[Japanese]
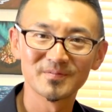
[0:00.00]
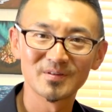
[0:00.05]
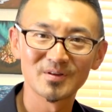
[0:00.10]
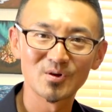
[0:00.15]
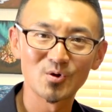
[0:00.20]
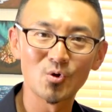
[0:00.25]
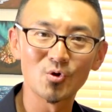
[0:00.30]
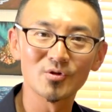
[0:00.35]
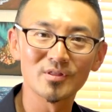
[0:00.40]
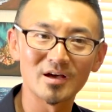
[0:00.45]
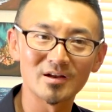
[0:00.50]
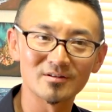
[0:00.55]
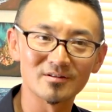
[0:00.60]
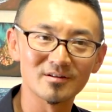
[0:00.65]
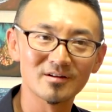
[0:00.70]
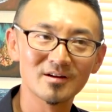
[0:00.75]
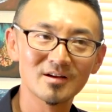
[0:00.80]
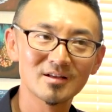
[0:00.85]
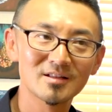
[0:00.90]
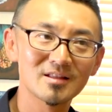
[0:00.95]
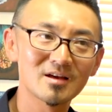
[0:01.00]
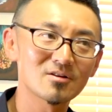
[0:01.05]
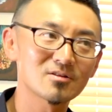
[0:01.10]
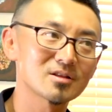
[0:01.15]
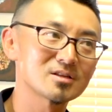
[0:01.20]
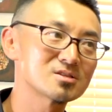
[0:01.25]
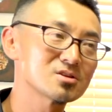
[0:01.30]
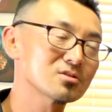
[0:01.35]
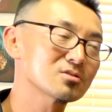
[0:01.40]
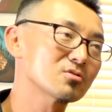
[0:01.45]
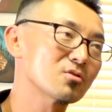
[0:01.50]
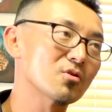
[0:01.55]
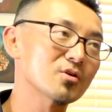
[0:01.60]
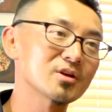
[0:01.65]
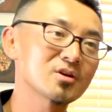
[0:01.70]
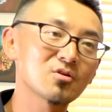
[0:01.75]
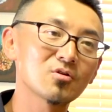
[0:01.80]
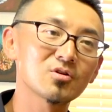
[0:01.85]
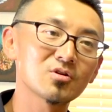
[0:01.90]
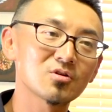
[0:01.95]
こうなる。なのでちょっとこう
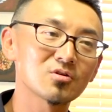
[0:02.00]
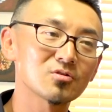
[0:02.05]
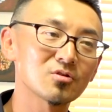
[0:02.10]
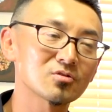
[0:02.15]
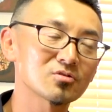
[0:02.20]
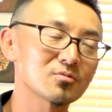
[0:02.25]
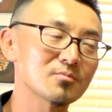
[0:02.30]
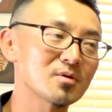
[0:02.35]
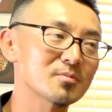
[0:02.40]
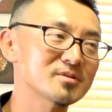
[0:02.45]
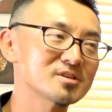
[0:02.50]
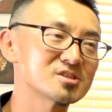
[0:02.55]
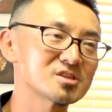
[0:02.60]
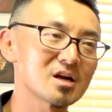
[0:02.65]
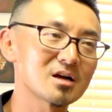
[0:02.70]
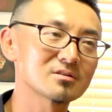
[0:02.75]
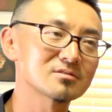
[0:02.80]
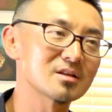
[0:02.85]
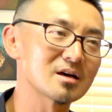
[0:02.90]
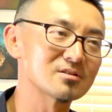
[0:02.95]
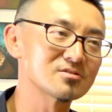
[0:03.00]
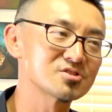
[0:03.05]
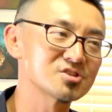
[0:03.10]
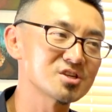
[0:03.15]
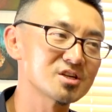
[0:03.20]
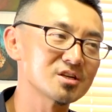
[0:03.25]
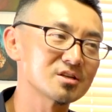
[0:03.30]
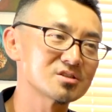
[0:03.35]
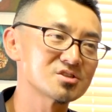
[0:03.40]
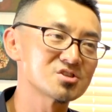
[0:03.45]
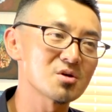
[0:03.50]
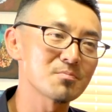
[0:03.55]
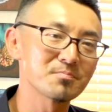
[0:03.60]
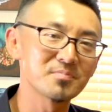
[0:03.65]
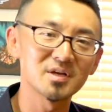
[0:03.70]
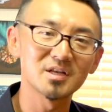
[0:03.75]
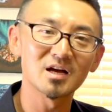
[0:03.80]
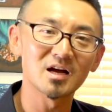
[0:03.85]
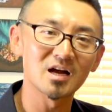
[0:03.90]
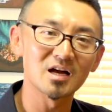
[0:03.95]
一個一個の音も短くなるし、
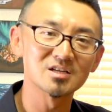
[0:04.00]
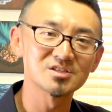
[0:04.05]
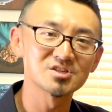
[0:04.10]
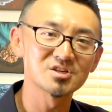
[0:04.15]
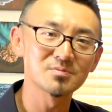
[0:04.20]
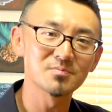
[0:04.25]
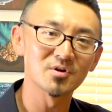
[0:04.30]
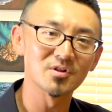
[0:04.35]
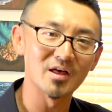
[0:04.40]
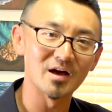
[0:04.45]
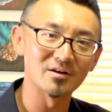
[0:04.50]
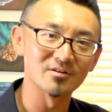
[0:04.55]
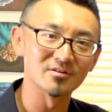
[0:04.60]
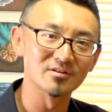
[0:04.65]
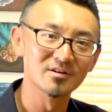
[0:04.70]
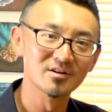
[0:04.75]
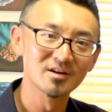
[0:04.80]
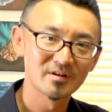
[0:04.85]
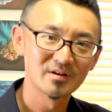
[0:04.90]
チャッピーな感じにもなる。